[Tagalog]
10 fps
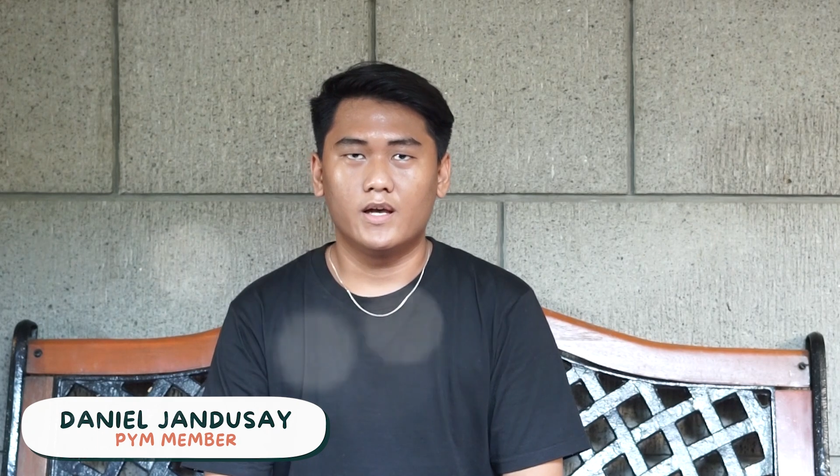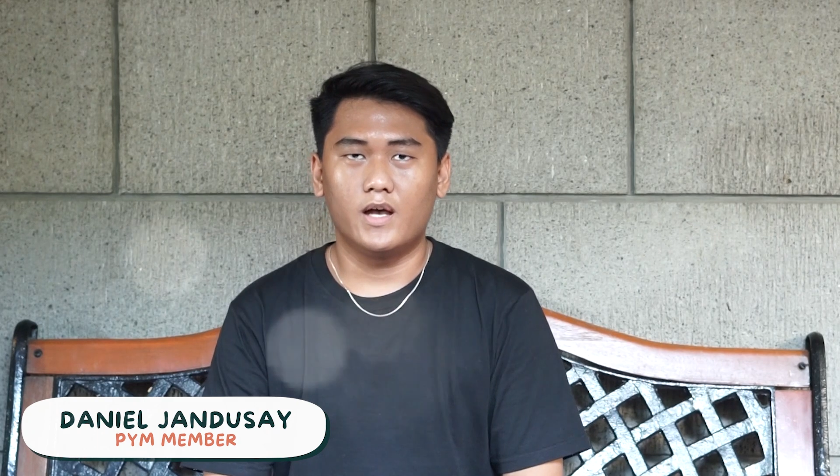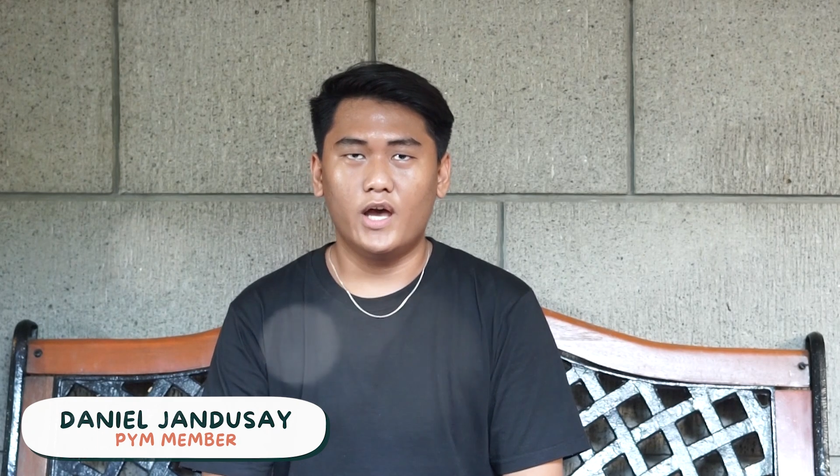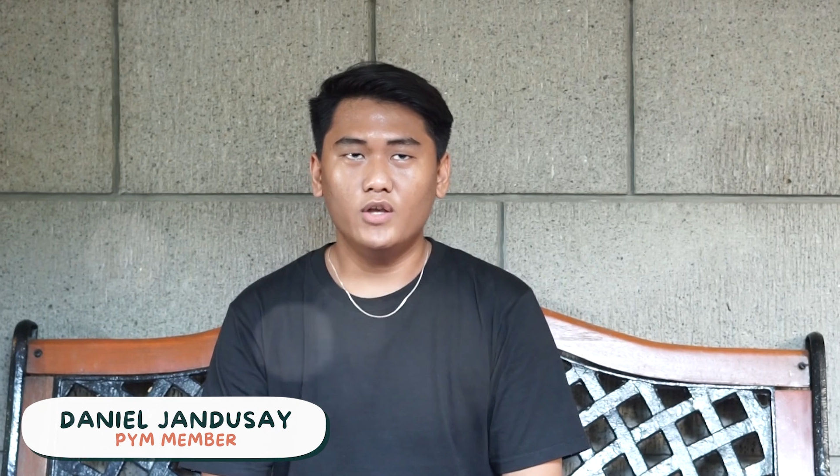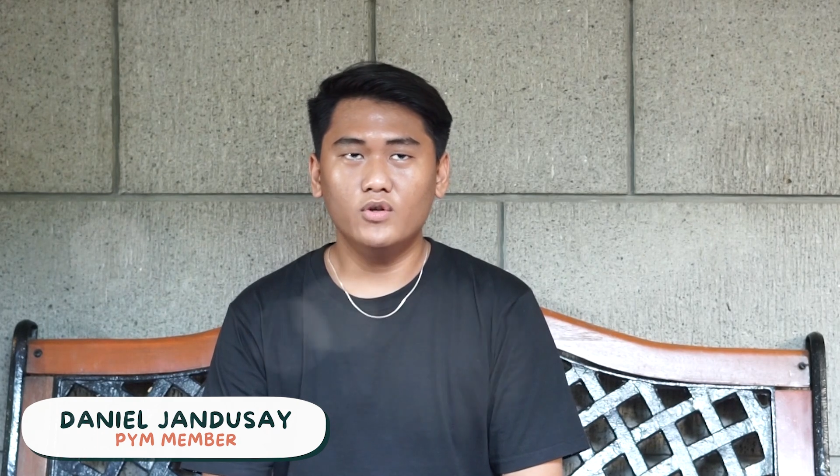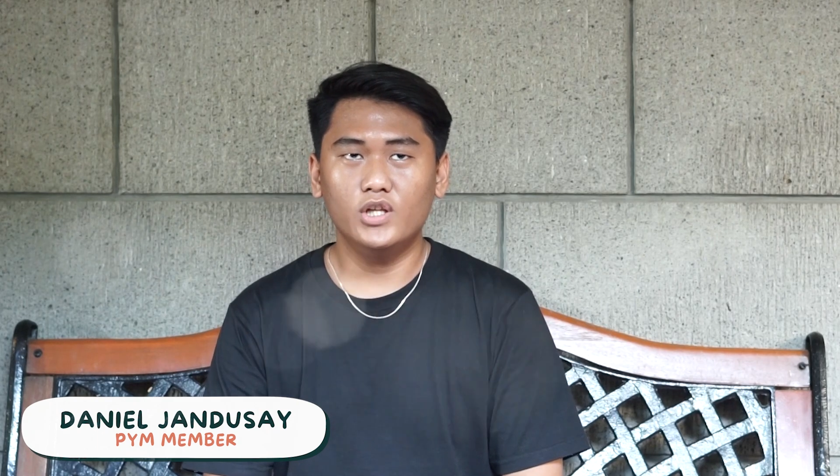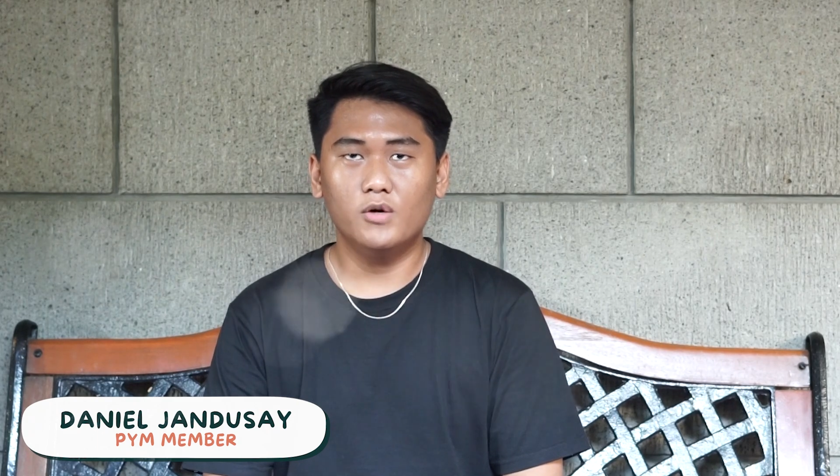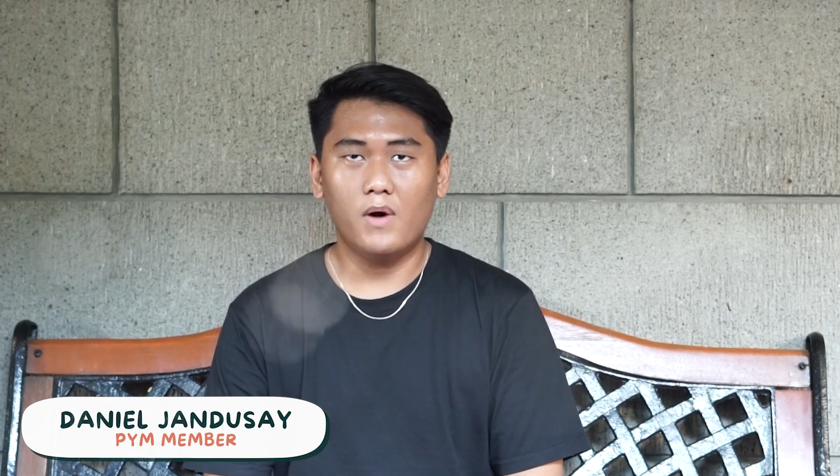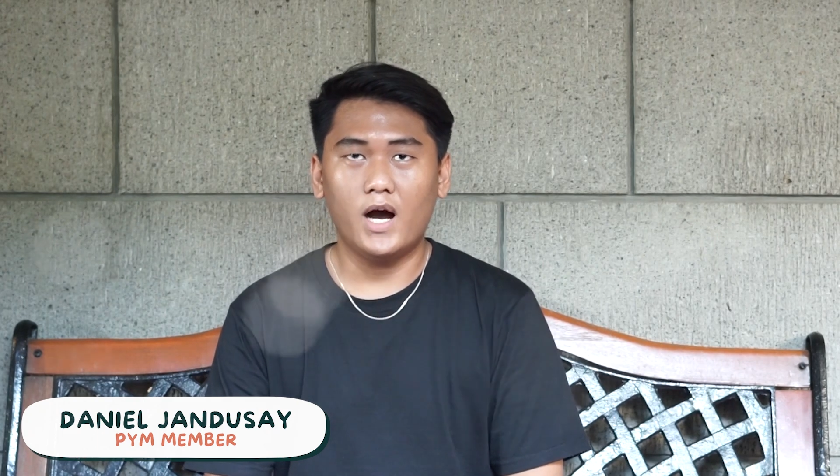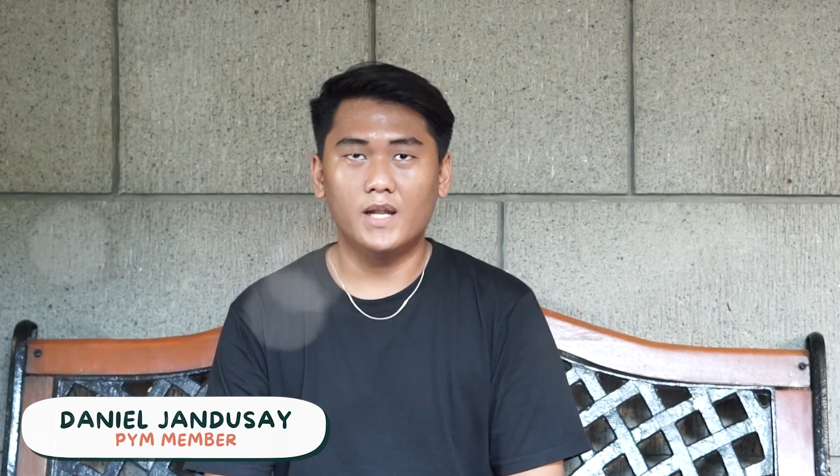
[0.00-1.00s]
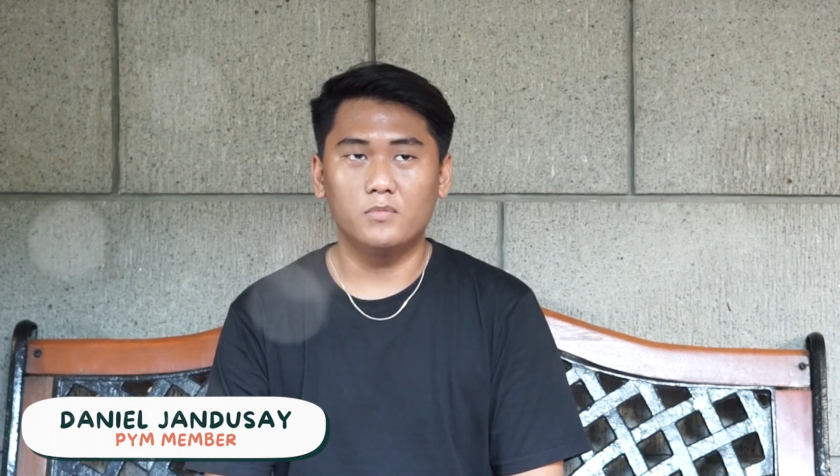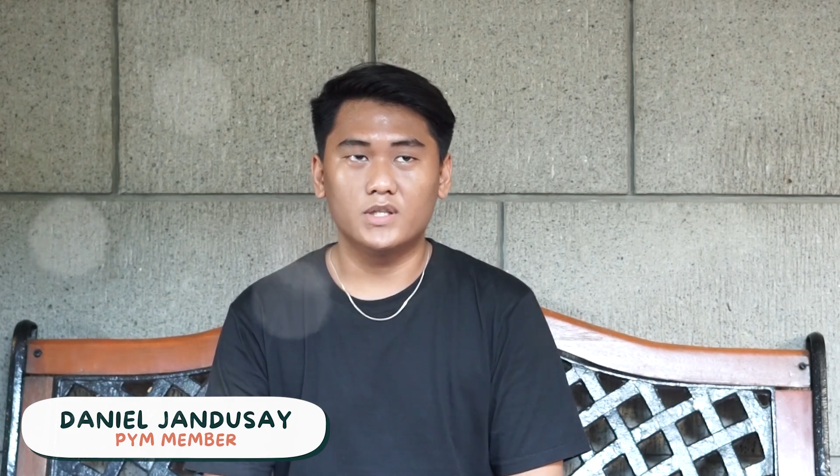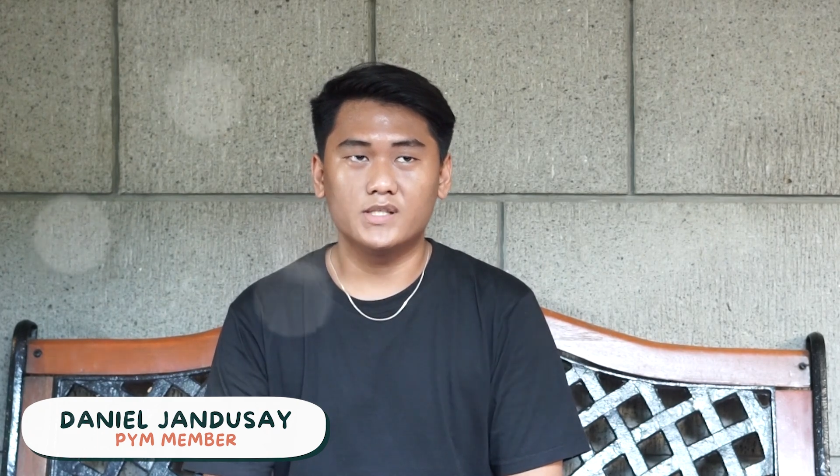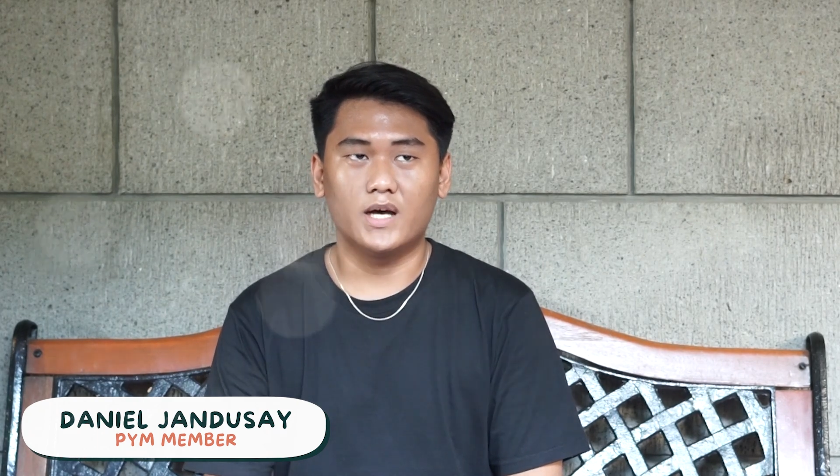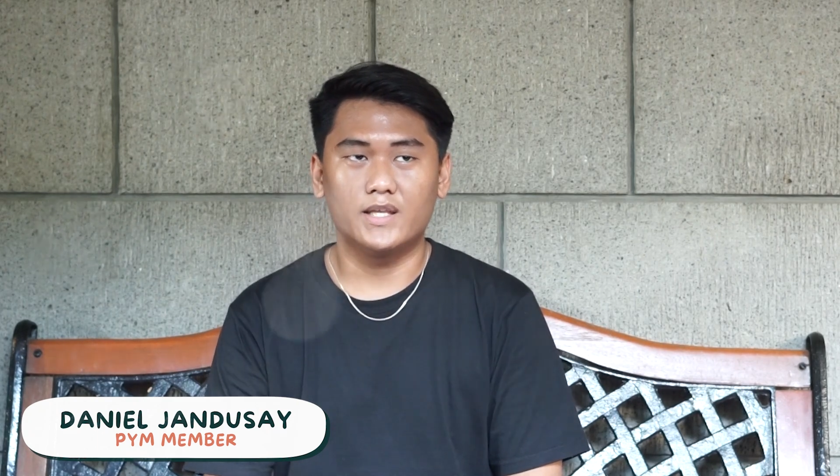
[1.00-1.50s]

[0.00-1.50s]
Ayun yung hindi ko makakalimutan sa